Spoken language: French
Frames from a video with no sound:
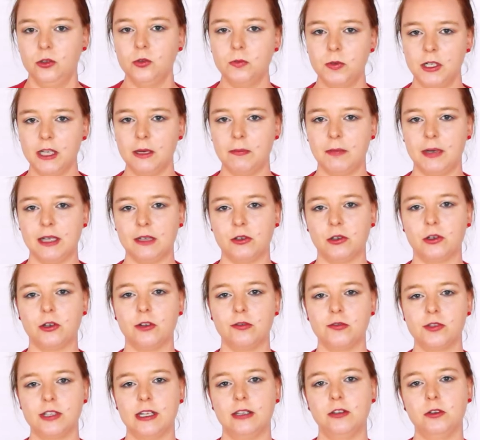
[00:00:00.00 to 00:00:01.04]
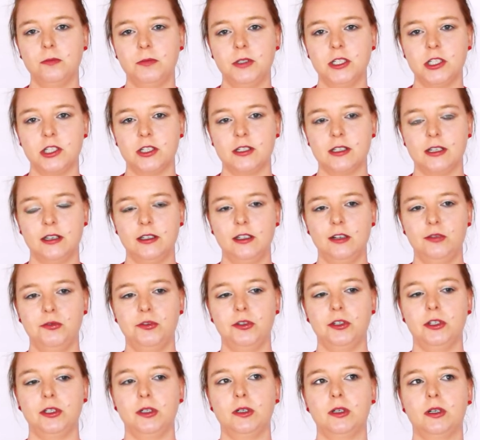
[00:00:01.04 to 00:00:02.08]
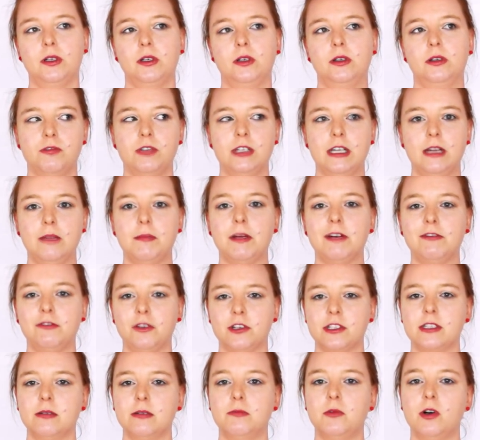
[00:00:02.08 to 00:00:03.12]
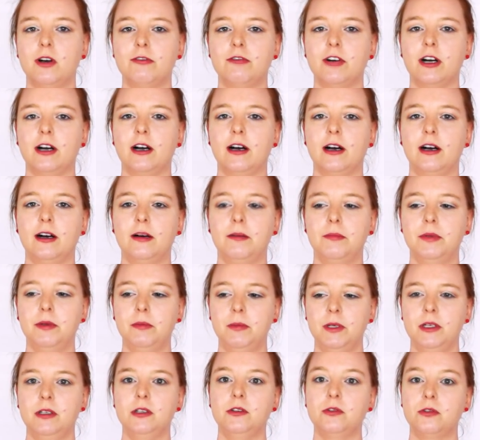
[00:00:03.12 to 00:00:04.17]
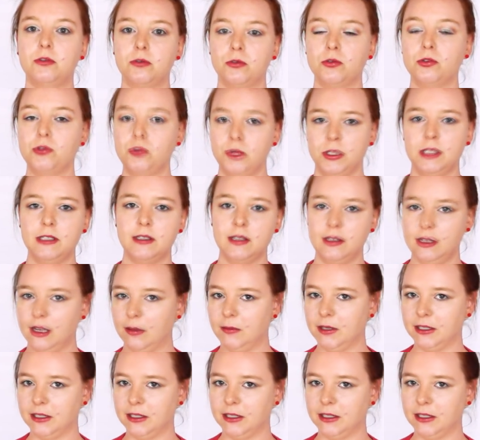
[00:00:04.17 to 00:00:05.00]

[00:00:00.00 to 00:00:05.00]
N'oubliez pas que quand vous adoptez chez un éleveur, vous n'allez pas forcément avoir un bébé tout de suite là